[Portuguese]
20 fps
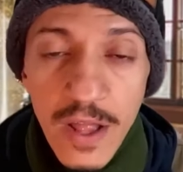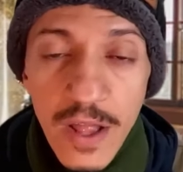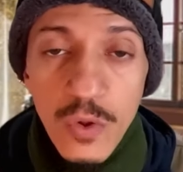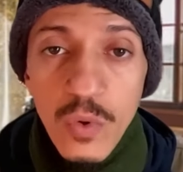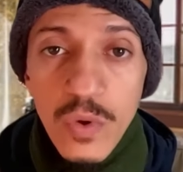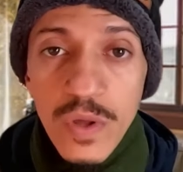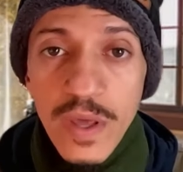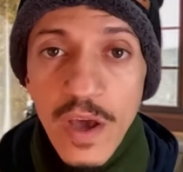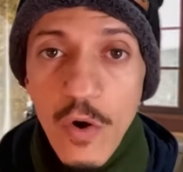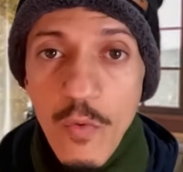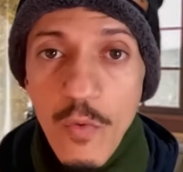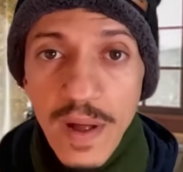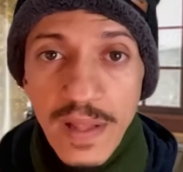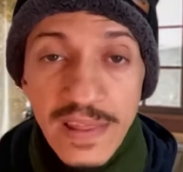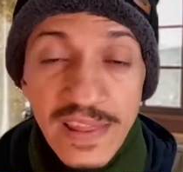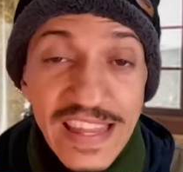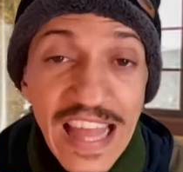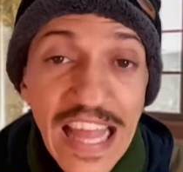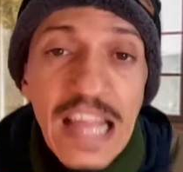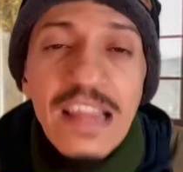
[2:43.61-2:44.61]
do que uma
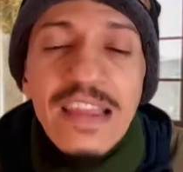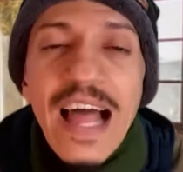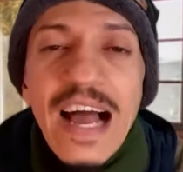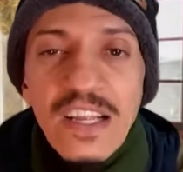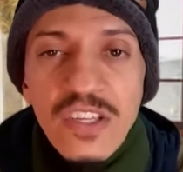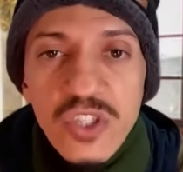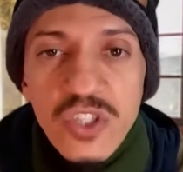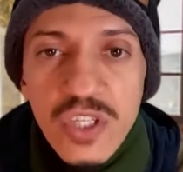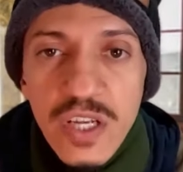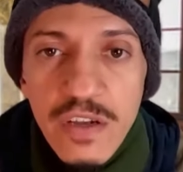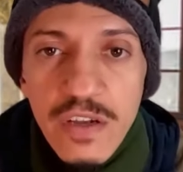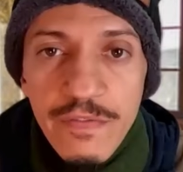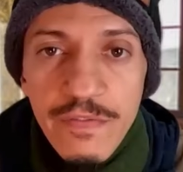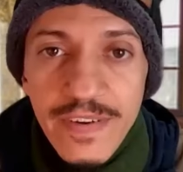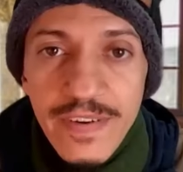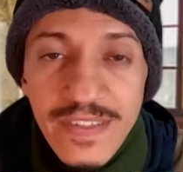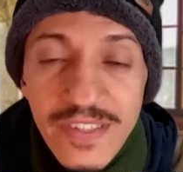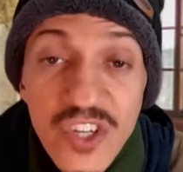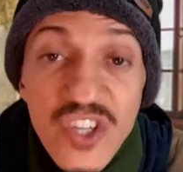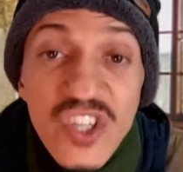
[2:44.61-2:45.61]

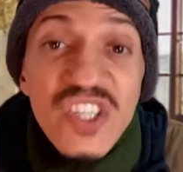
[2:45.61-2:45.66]
tentativa de